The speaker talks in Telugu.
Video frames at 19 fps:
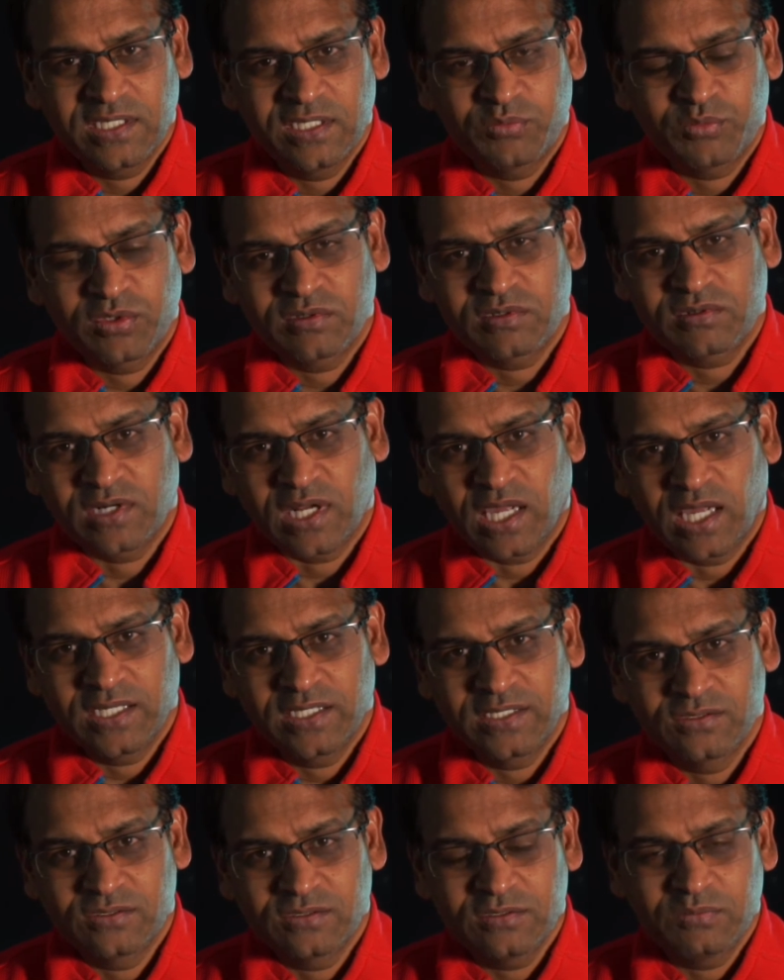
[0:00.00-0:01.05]
ఇప్పటివరకు
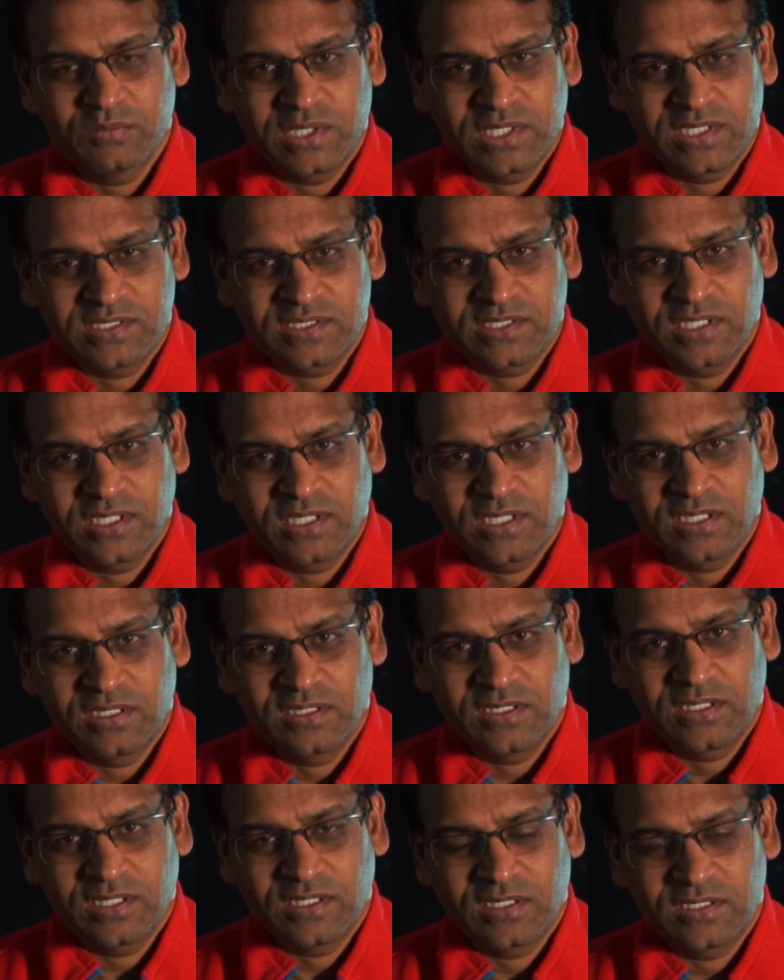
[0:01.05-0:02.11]
రాలేదు బట్ ఇట్స్
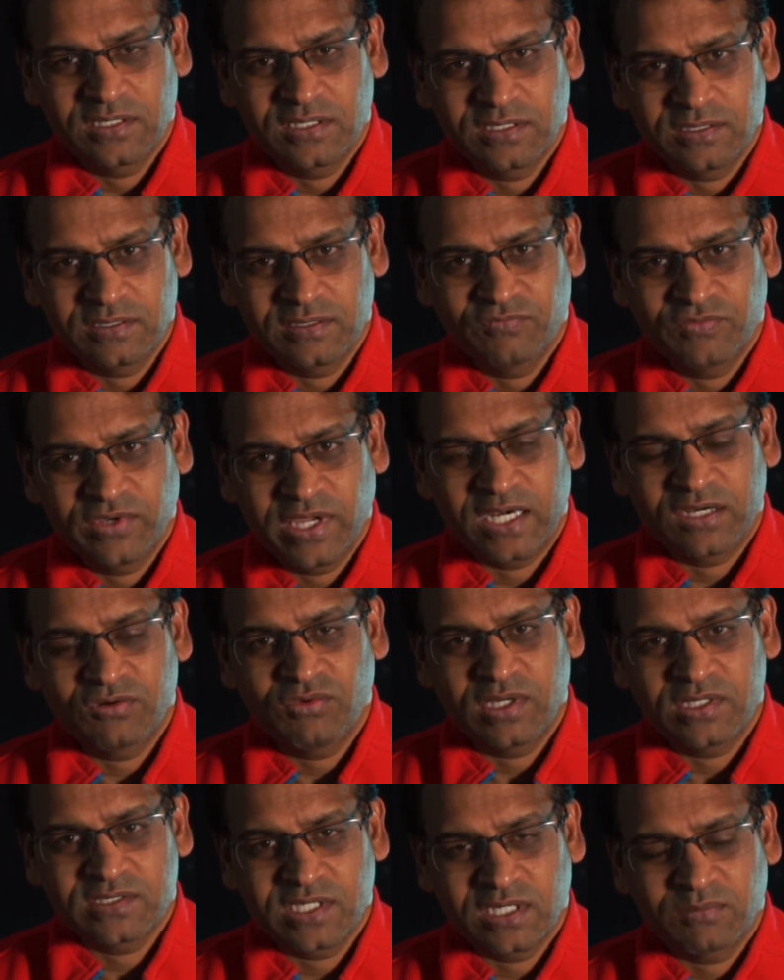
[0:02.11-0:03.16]
వే
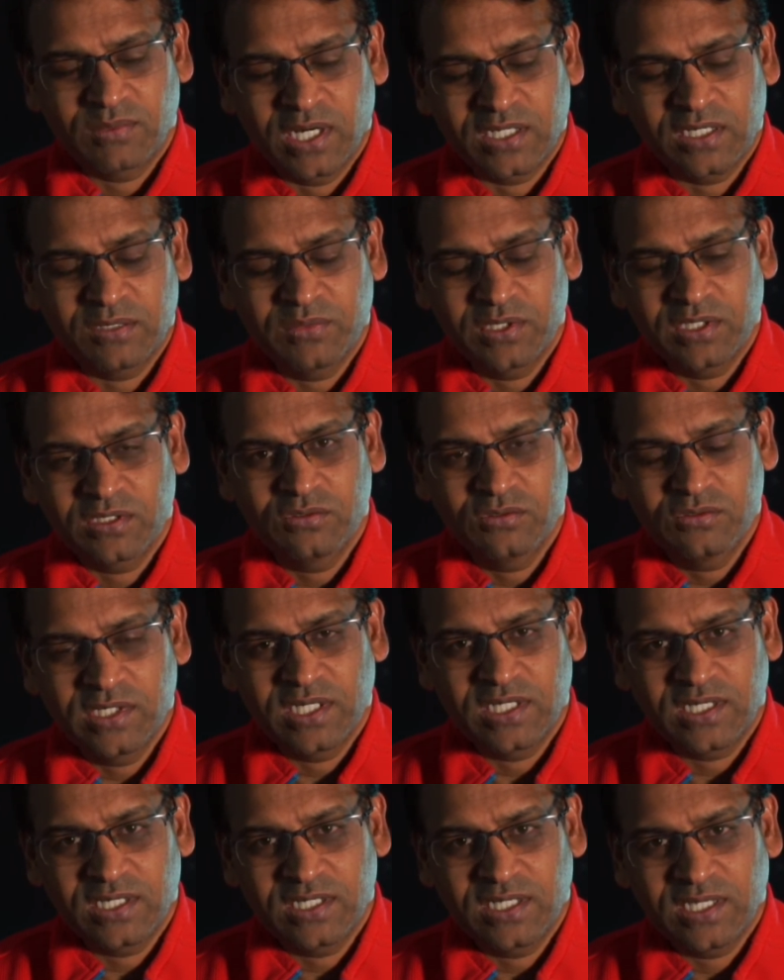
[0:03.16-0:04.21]
అడ్వాన్స్డ్ అనమాట అంటే మీకు
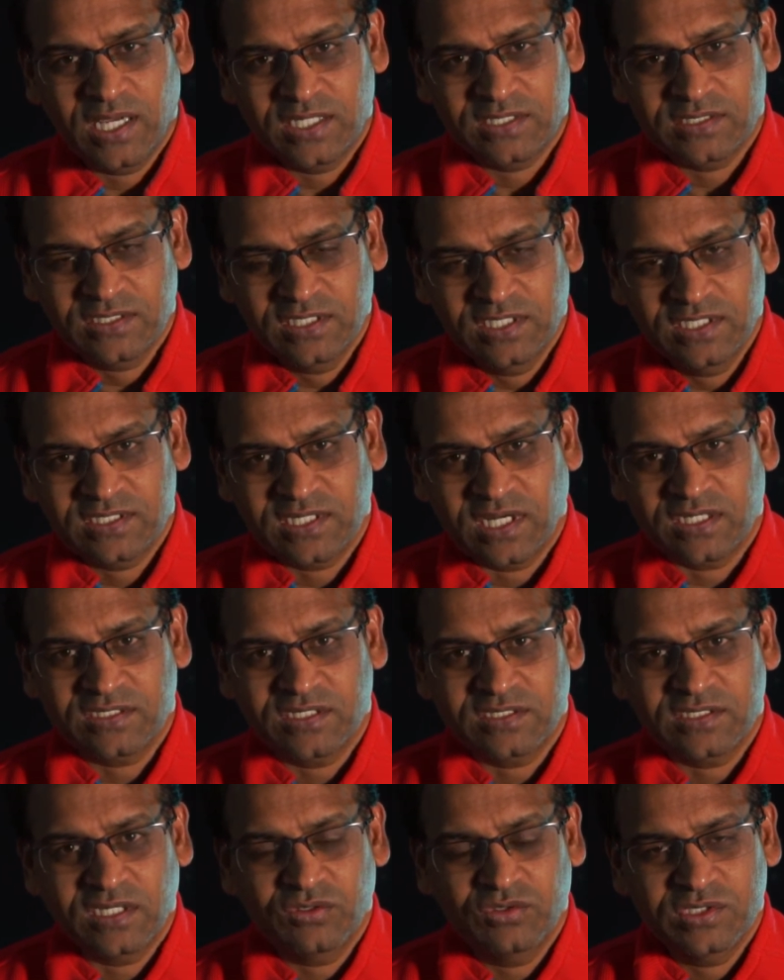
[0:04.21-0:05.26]
ఏంటంటే ఆ ఈ
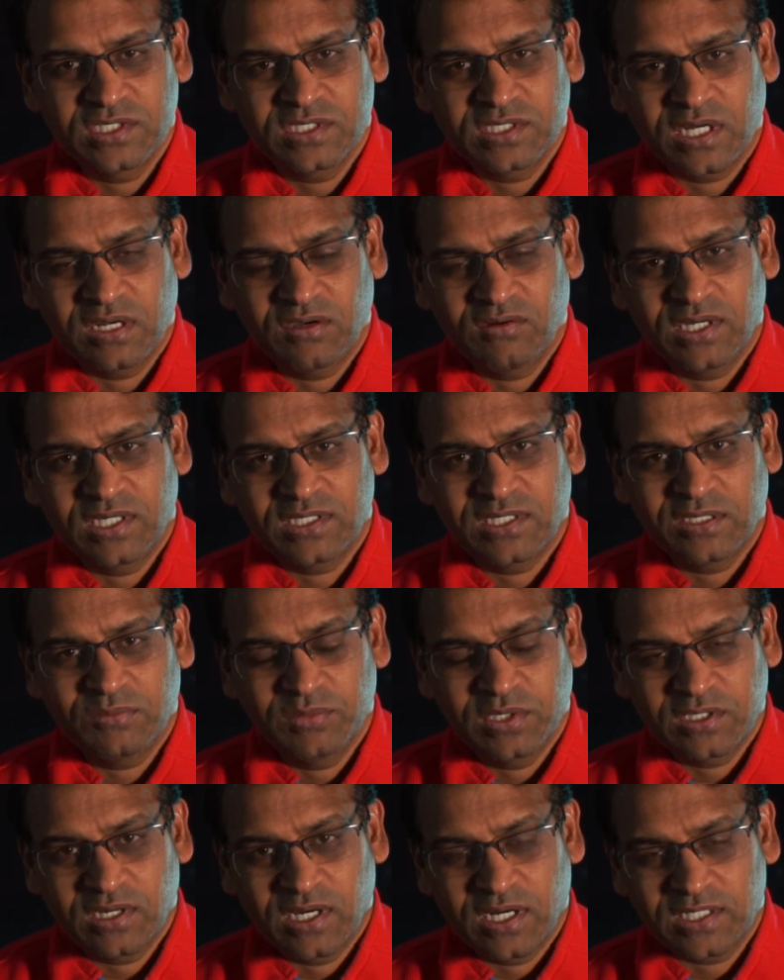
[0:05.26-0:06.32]
స్ట్రక్చర్స్ అని వచ్చిన తర్వాత
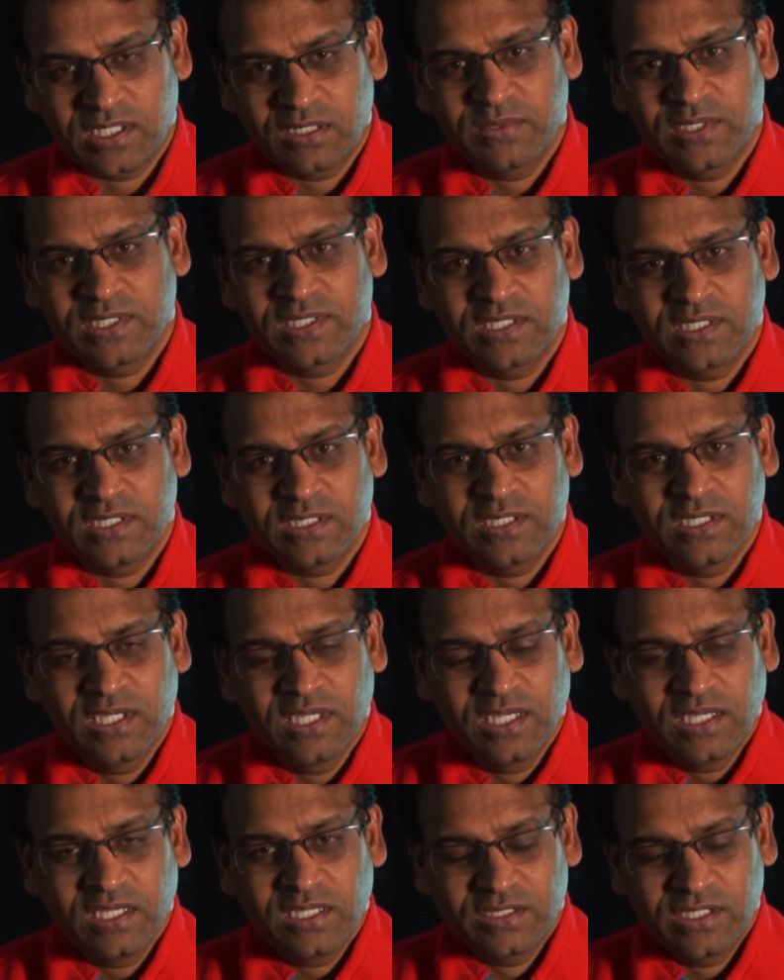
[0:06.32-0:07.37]
మీకు అర్థమైతే
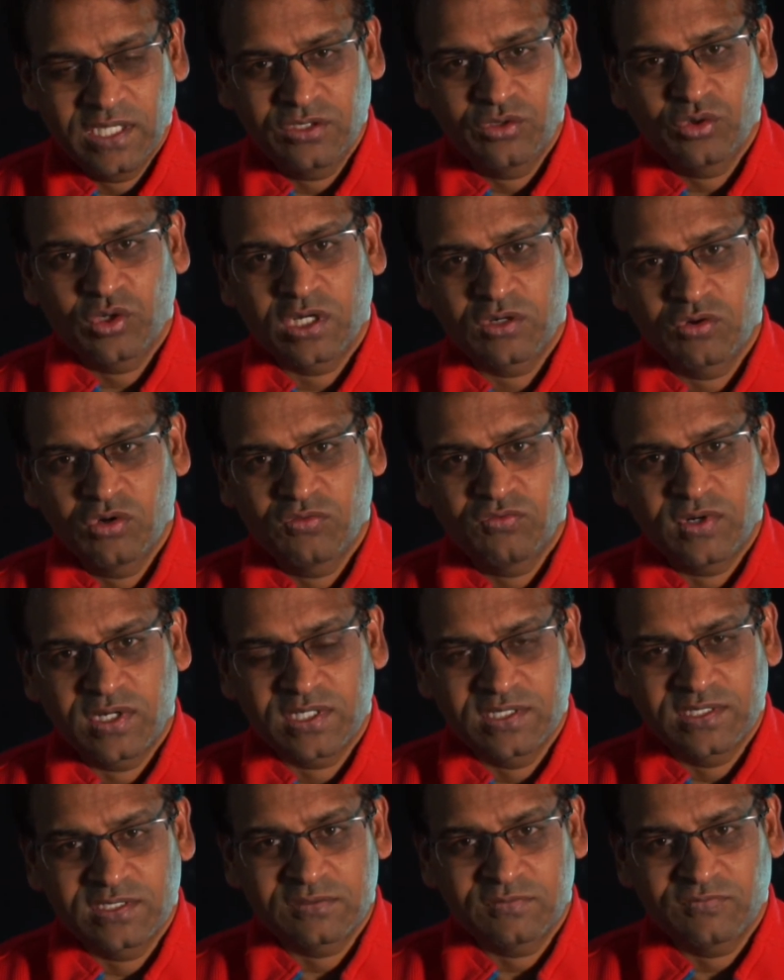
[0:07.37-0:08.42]
దెన్ యూ కెన్ గో ఫర్
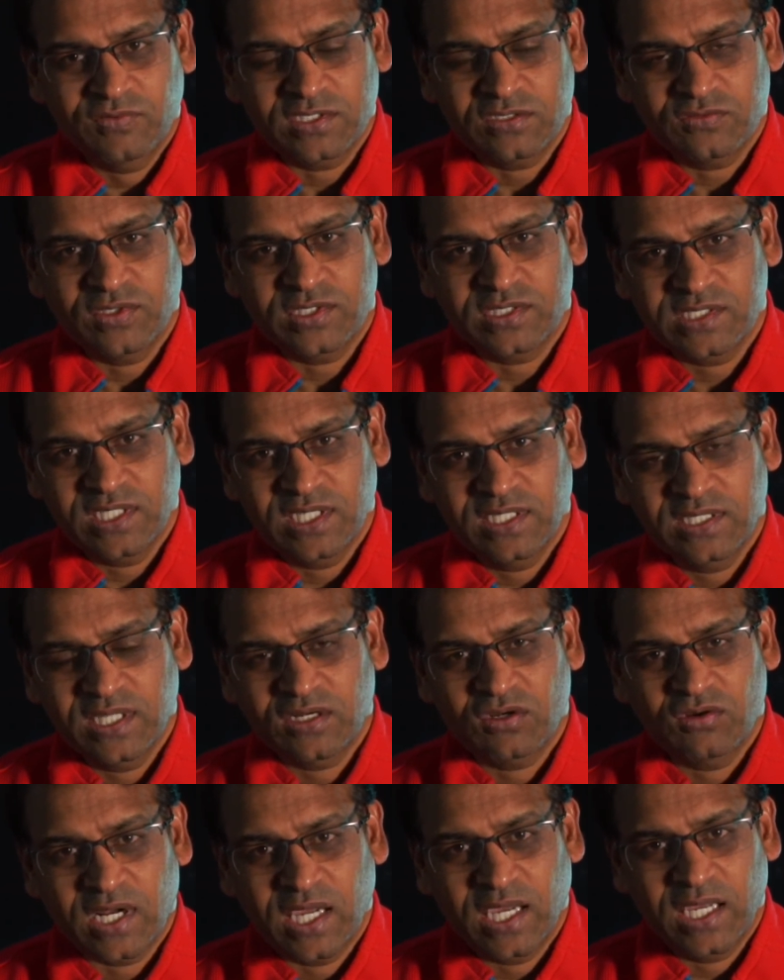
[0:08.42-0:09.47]
దిస్ ఫస్ట్ ఫస్టే
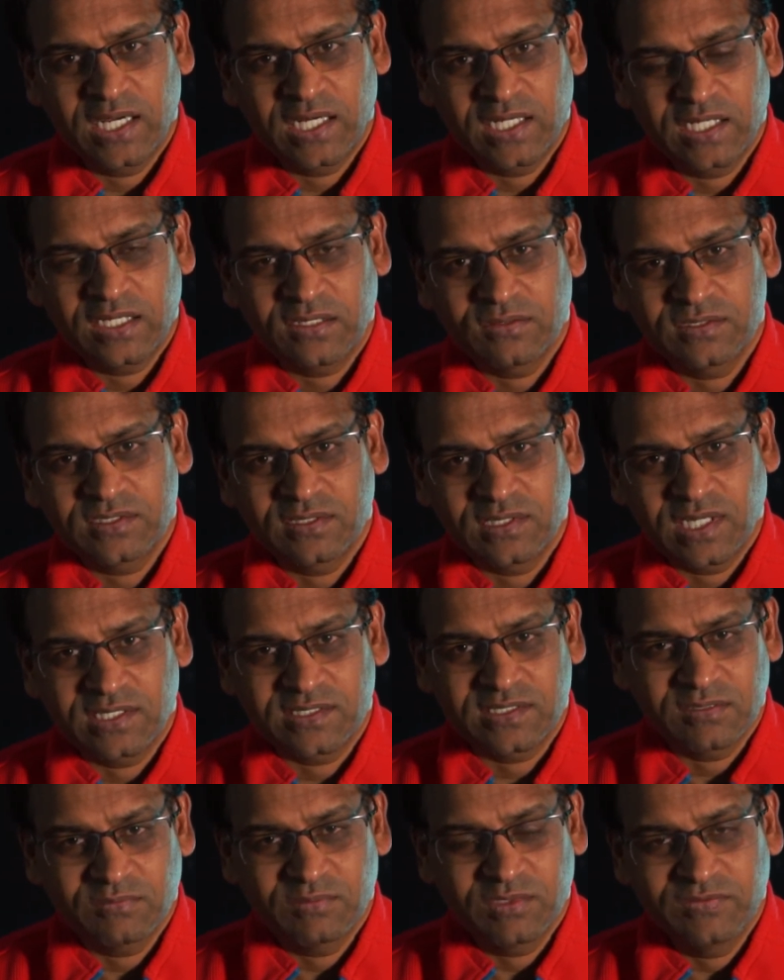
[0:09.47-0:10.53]
దీంట్లో రాయాలంటే కొంచెం
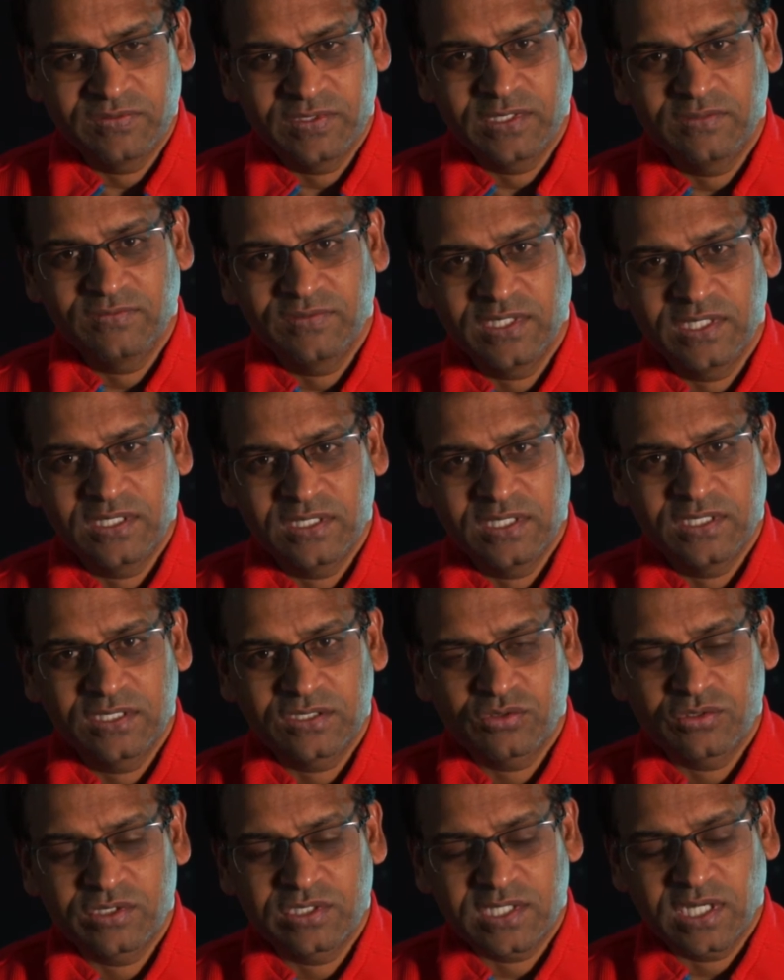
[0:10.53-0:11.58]
కష్టం ఇవి ఇవి ఈ
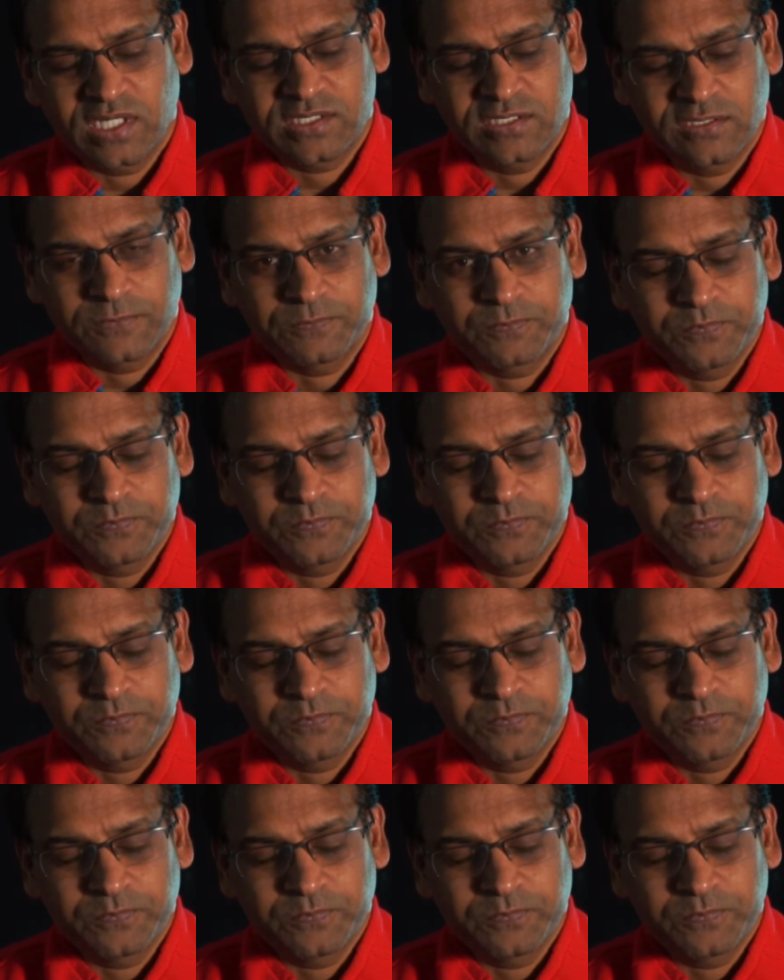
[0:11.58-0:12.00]
స్టోరీ స్ట్రక్చర్